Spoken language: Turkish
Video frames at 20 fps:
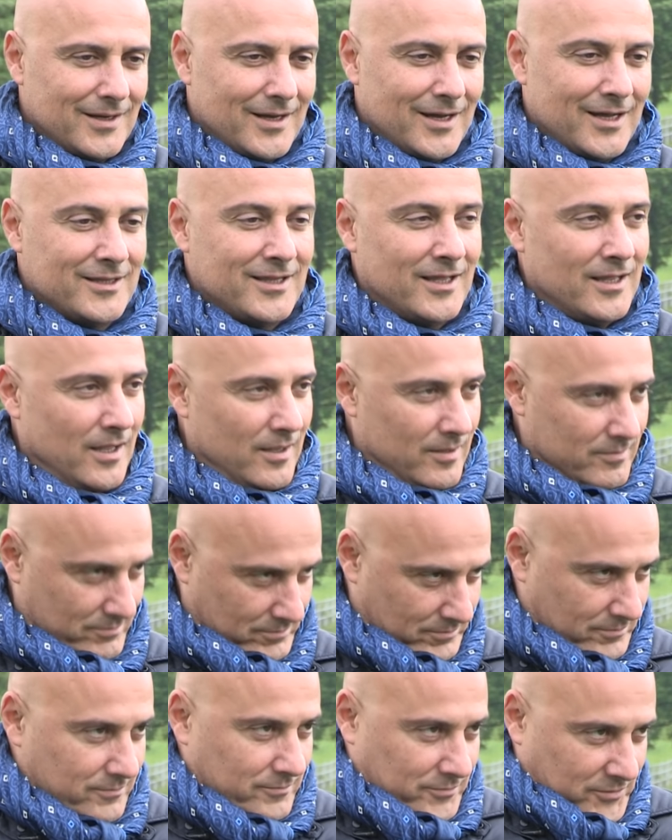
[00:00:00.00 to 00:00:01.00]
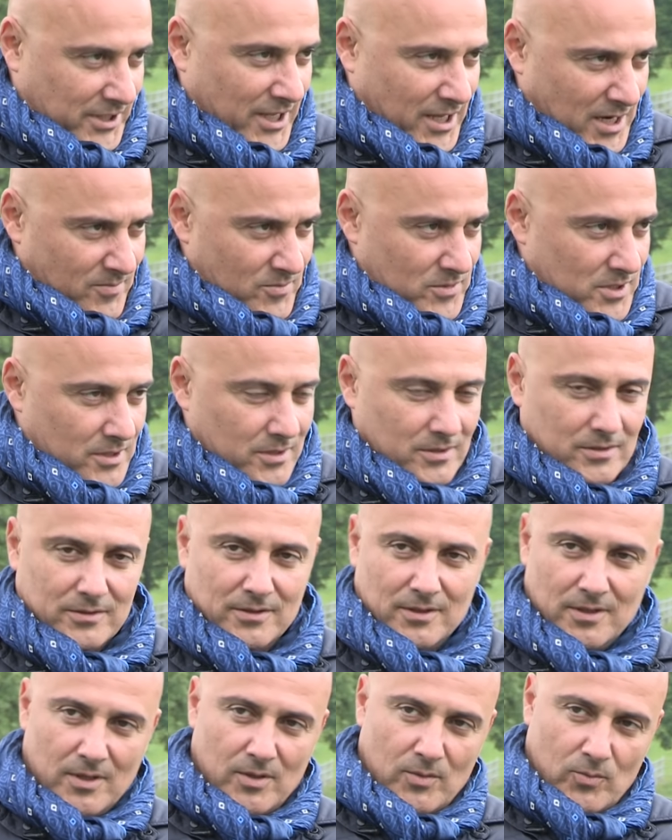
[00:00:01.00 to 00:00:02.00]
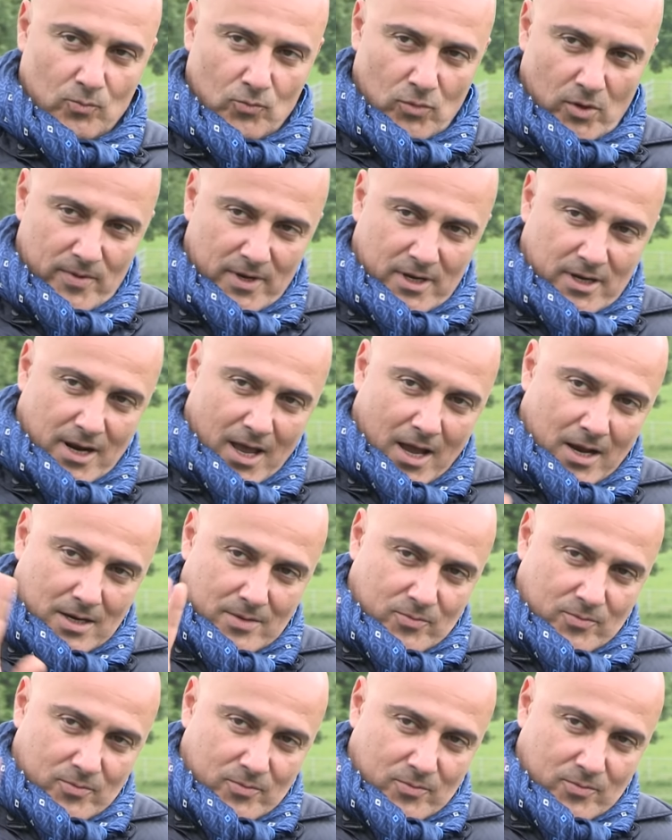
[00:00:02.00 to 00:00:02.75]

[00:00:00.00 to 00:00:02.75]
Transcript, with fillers: ata terimdir. Bu bir crack,